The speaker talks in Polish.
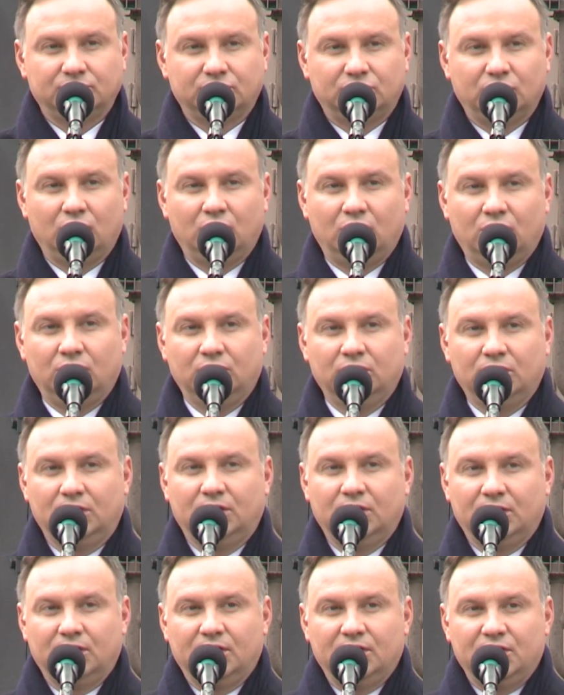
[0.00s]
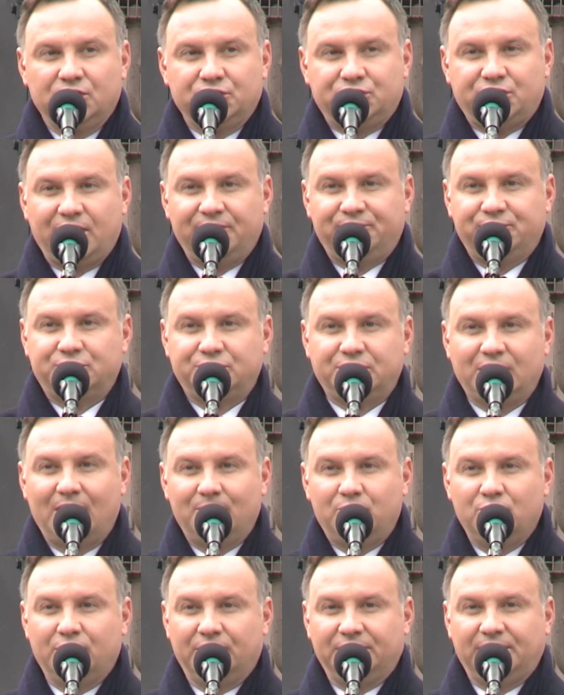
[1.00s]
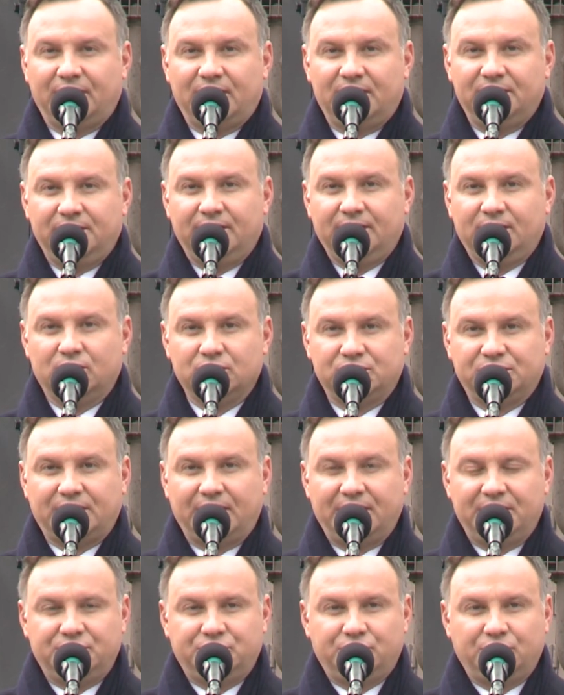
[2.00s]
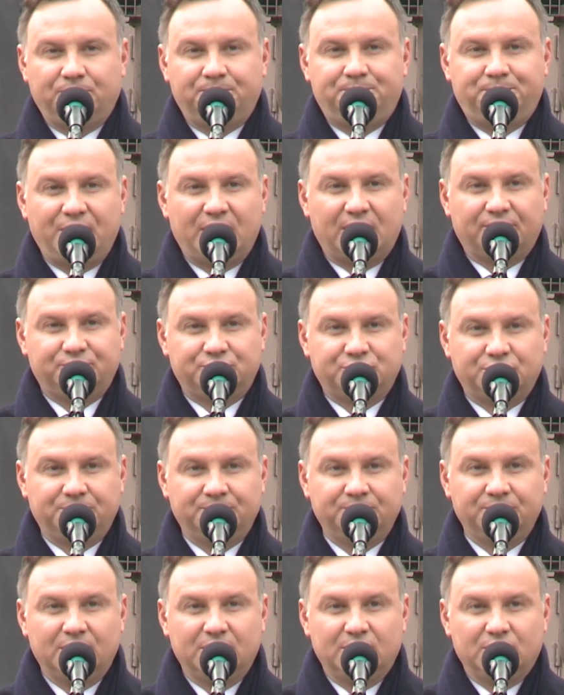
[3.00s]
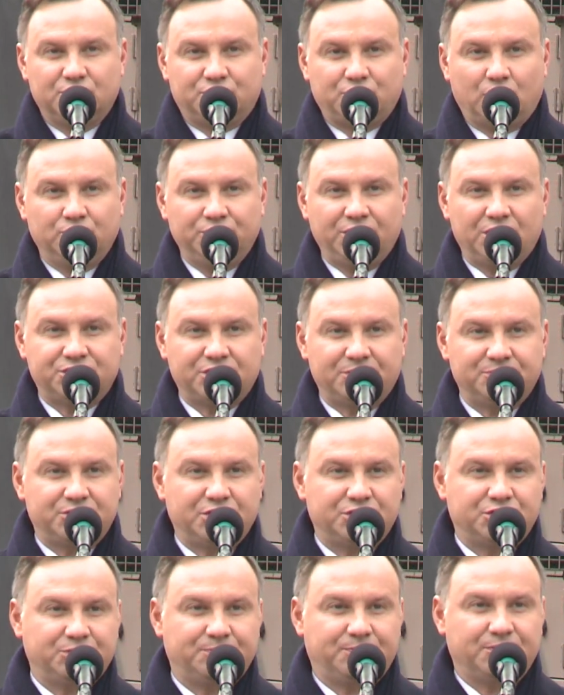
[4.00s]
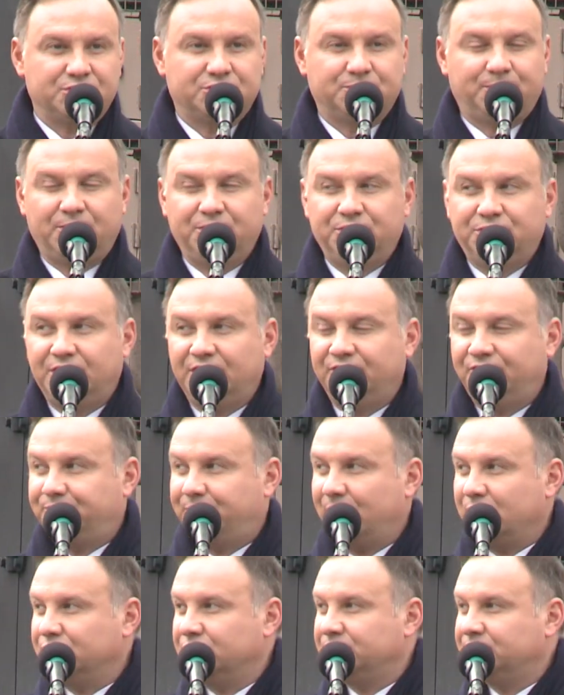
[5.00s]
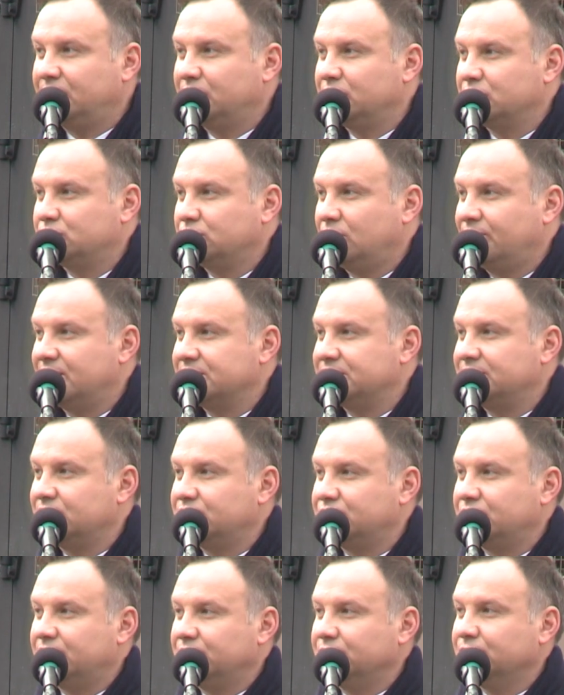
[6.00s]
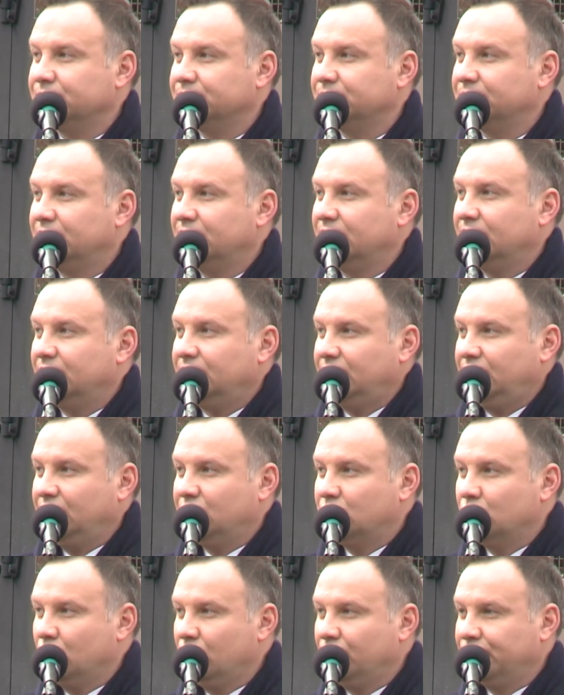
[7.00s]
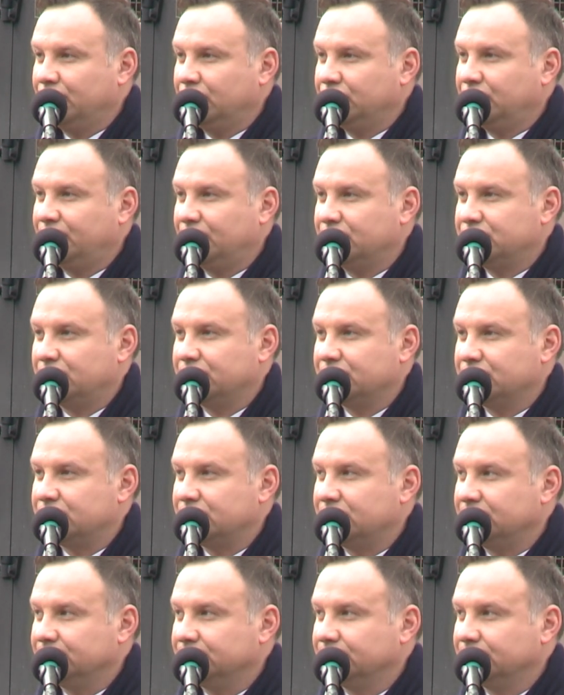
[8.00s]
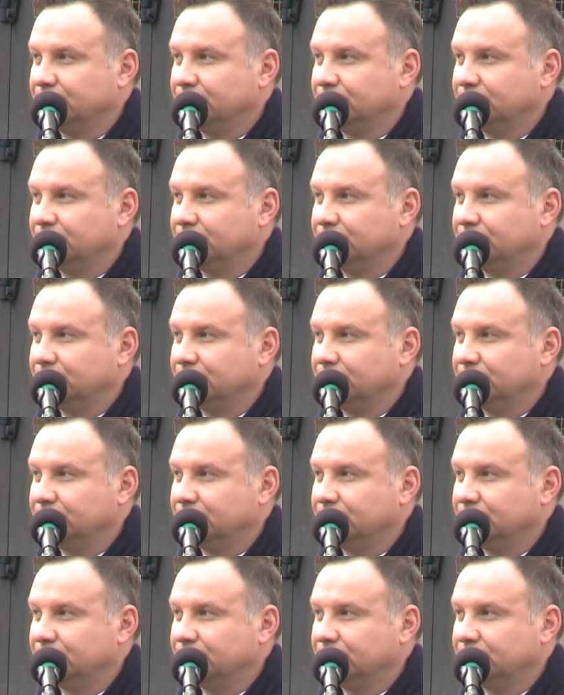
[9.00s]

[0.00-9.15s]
To szef Sztabu Generalnego staje się pierwszym żołnierzem Rzeczypospolitej w pełnym tego słowa znaczeniu i głównodowodzącym